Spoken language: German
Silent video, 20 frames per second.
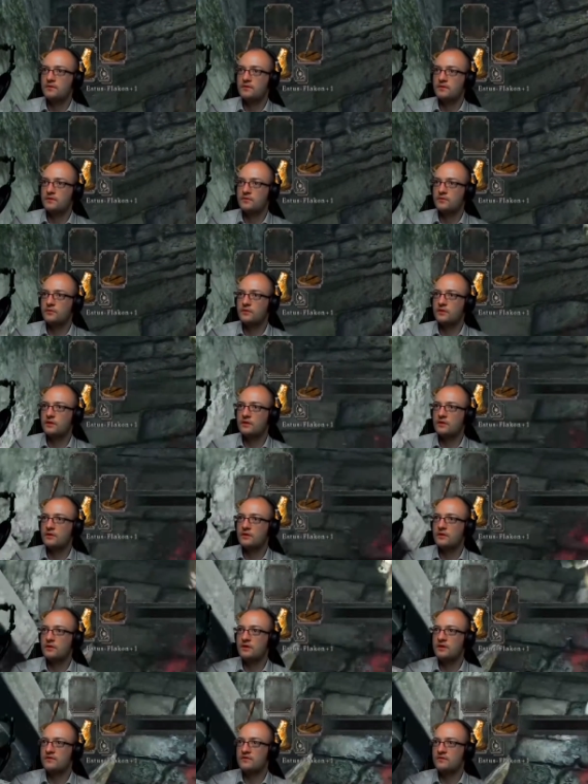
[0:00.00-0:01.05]
Das würde dann,
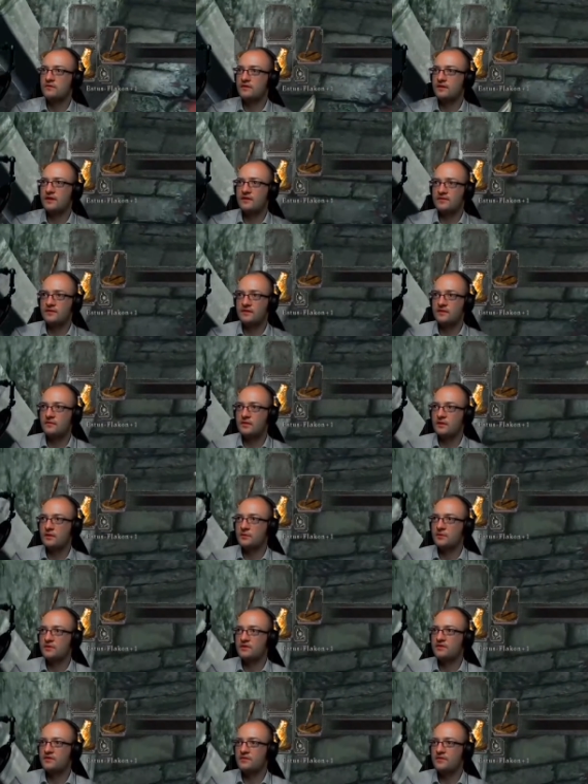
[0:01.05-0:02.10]
erst, erst kriegen wir
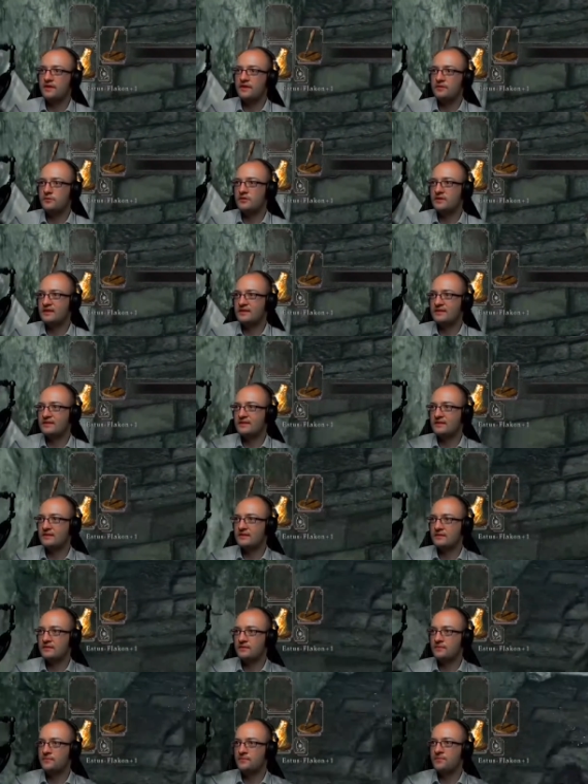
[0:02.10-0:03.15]
glaube ich den zweiten und dann den
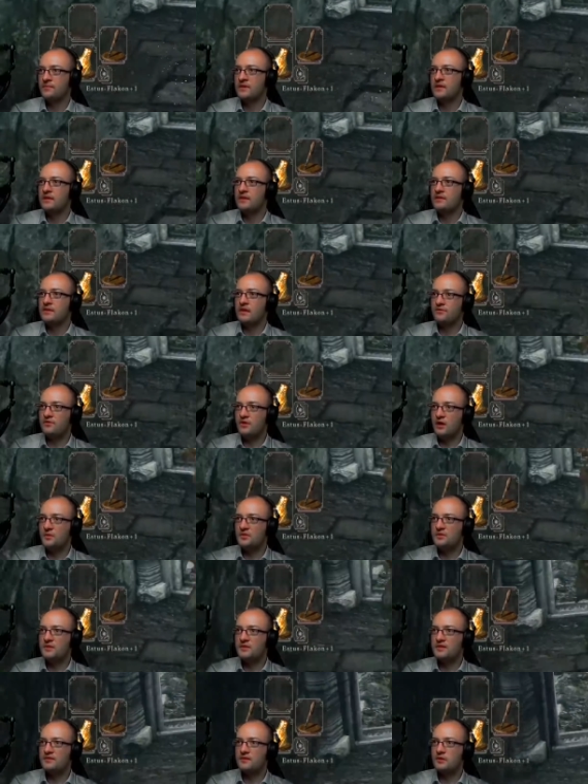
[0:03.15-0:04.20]
dritten. Dafür habe
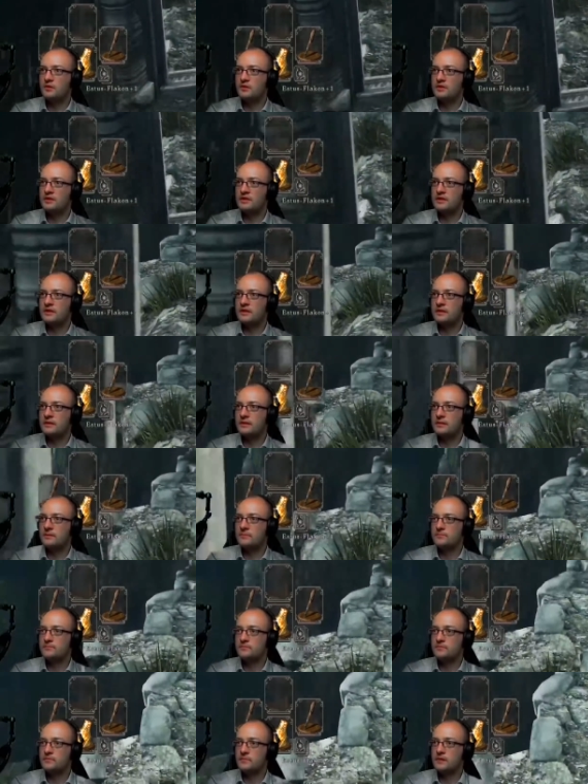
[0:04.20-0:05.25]
ich mir jetzt auch den,
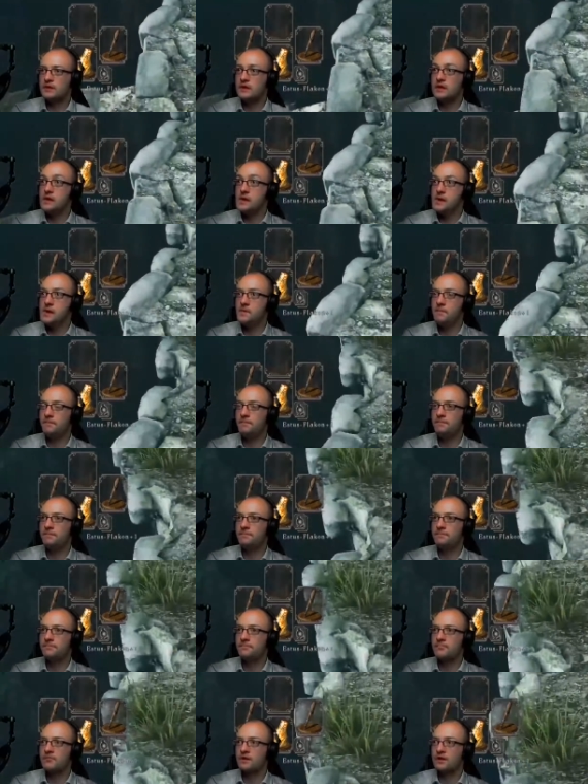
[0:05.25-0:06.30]
ähm,
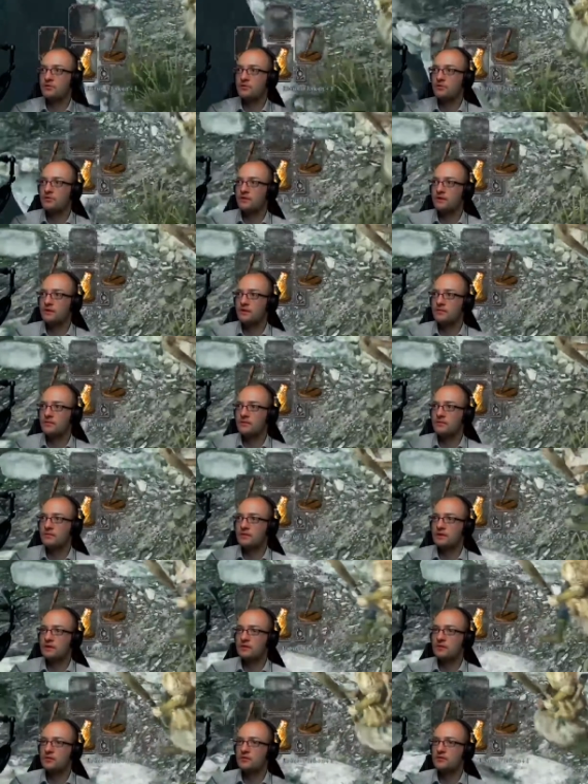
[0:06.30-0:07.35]
also unter anderem den
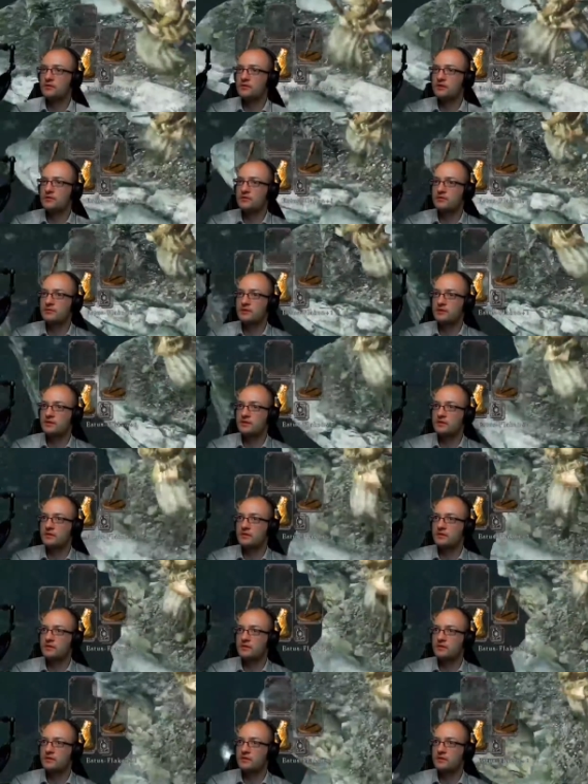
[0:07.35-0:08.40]
Ring geholt, mit dem ich mit den
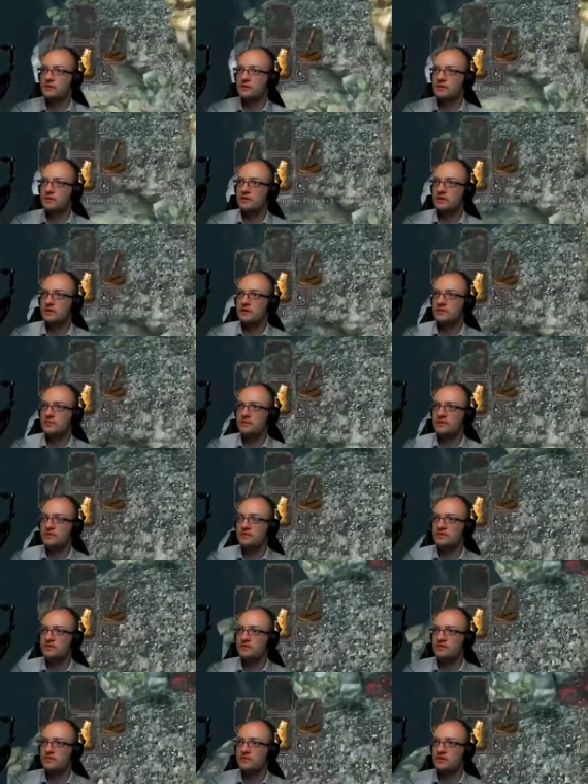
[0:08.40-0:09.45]
äh,
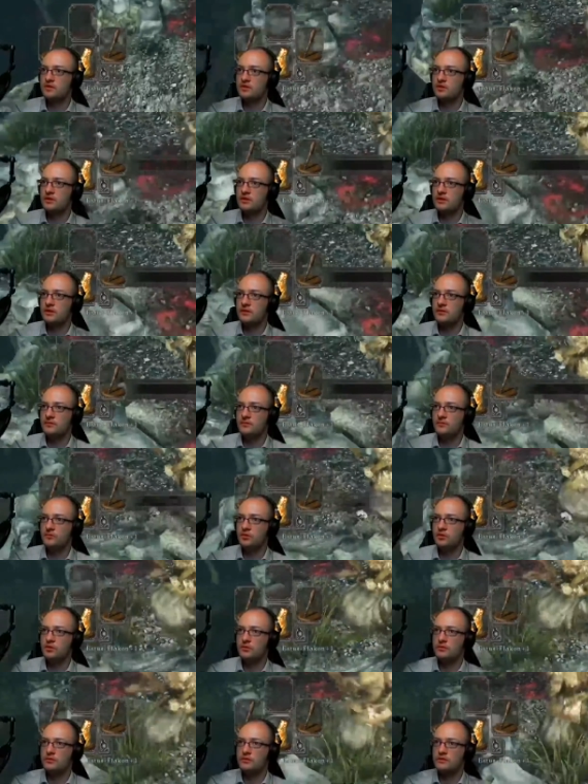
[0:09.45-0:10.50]
NPCs quatschen kann.
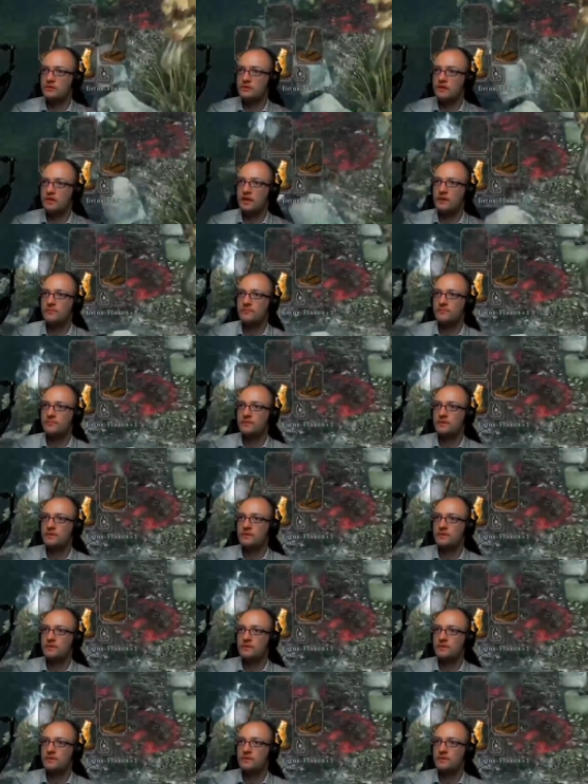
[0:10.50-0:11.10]
Oder mit den, ja.